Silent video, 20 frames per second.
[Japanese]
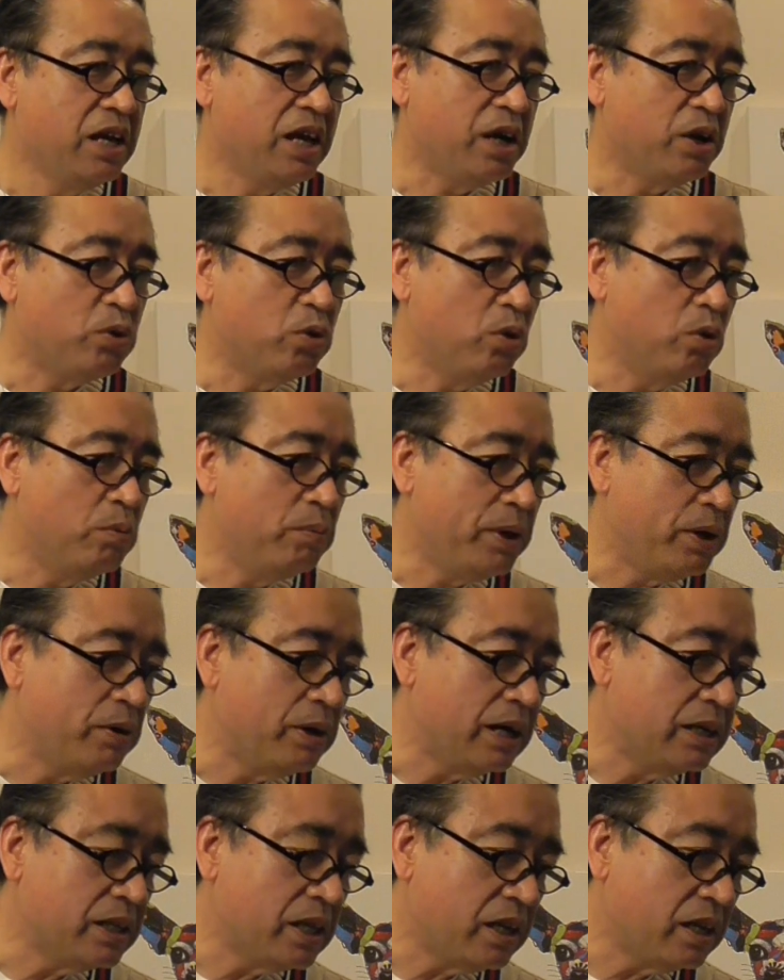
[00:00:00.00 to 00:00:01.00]
神戸
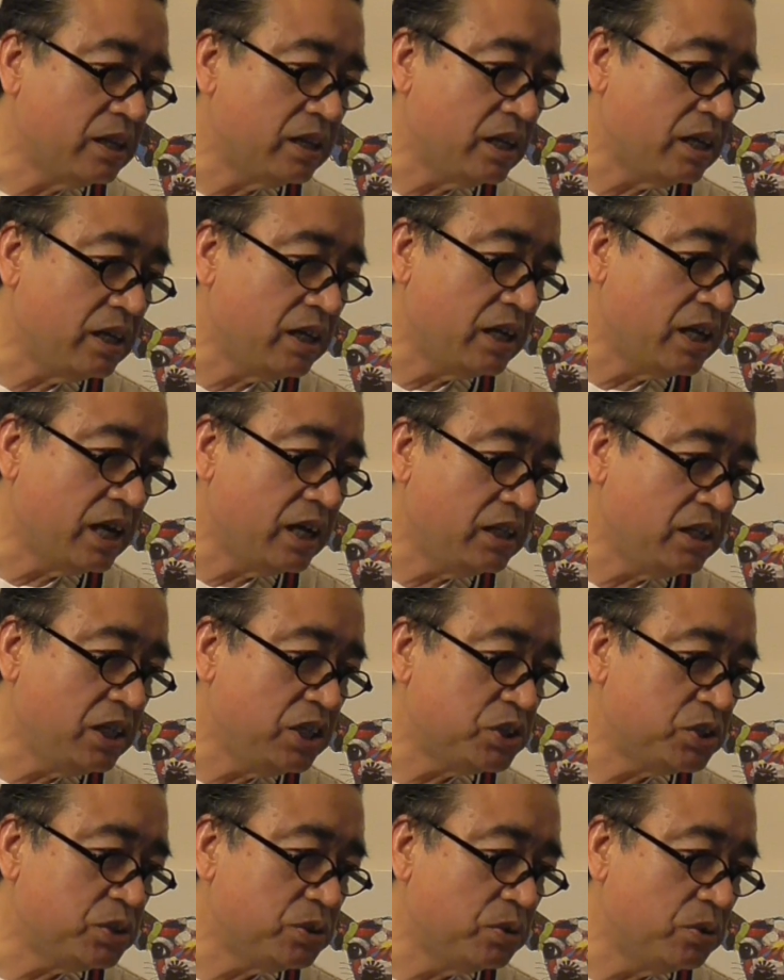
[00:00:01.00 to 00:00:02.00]
を離れて以来
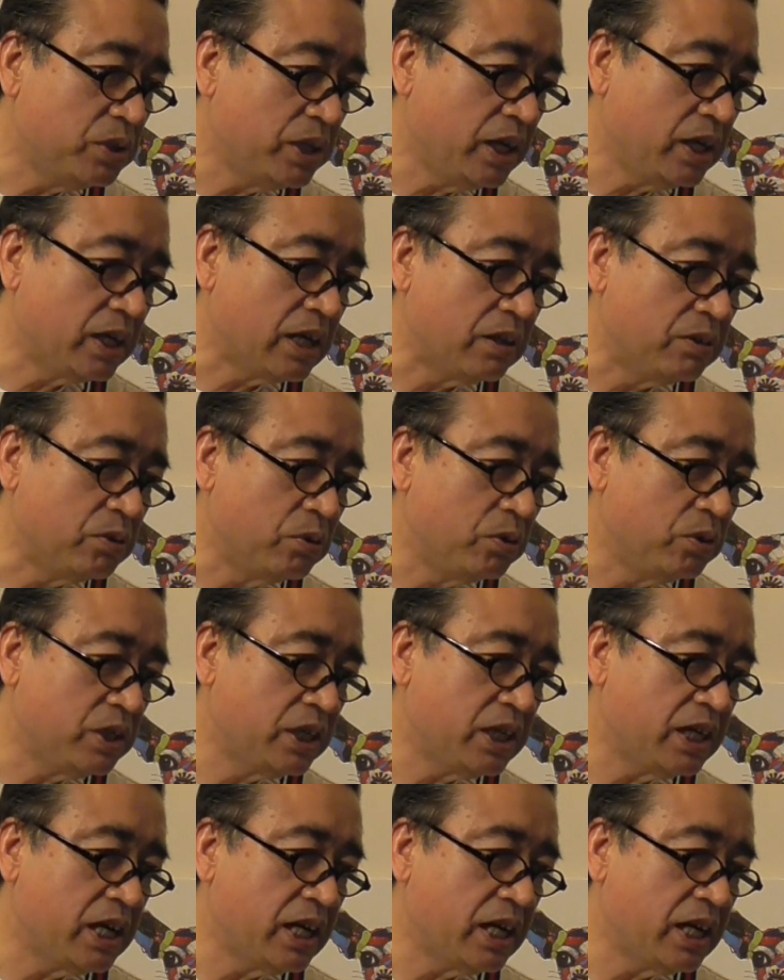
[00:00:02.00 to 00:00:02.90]
25年間乗る機